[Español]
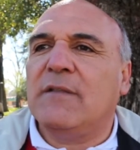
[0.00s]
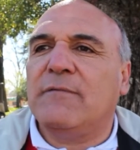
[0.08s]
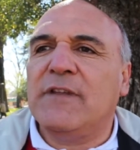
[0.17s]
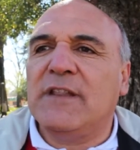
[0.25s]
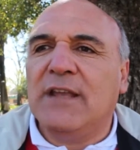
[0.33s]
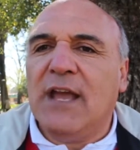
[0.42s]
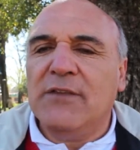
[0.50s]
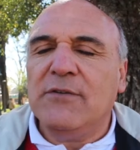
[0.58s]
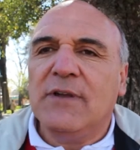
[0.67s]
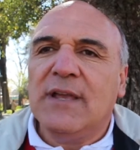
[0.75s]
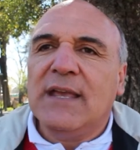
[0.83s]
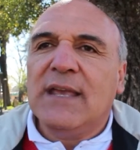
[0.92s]
fin de
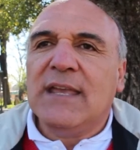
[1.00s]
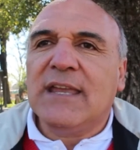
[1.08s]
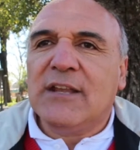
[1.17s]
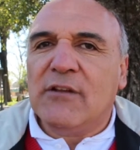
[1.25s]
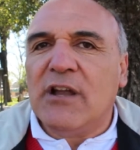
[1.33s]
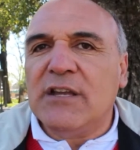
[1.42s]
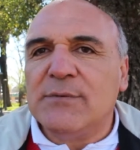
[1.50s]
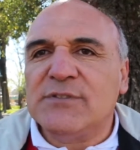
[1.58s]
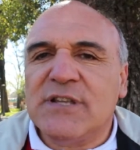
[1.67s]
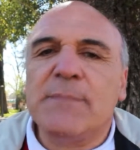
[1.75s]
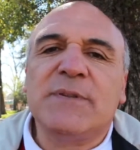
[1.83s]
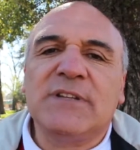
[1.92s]
año y que los
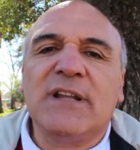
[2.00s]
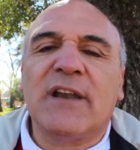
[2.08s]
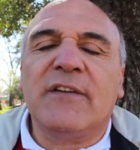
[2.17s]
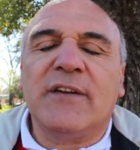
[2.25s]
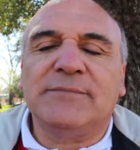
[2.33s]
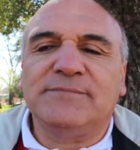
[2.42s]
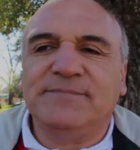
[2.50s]
ánimos siempre estén arriba.